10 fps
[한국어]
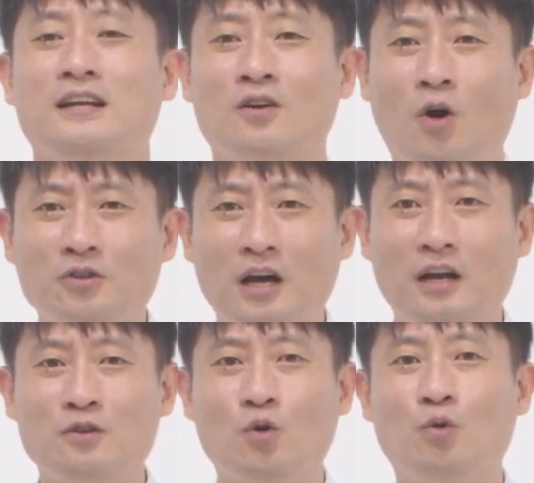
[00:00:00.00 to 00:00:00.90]

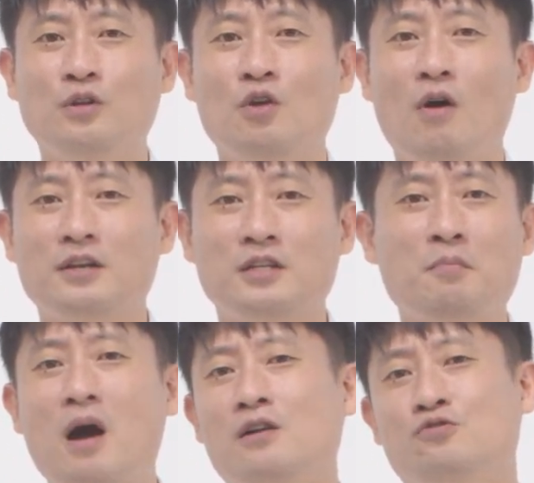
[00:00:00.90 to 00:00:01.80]
커다란 용기와
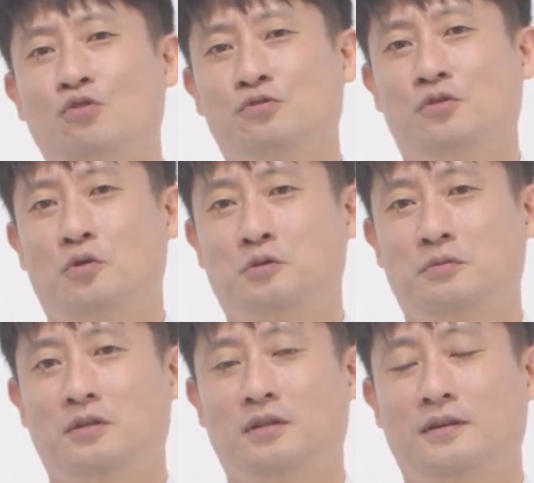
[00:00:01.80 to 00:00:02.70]
희망을 주었을 것입니다.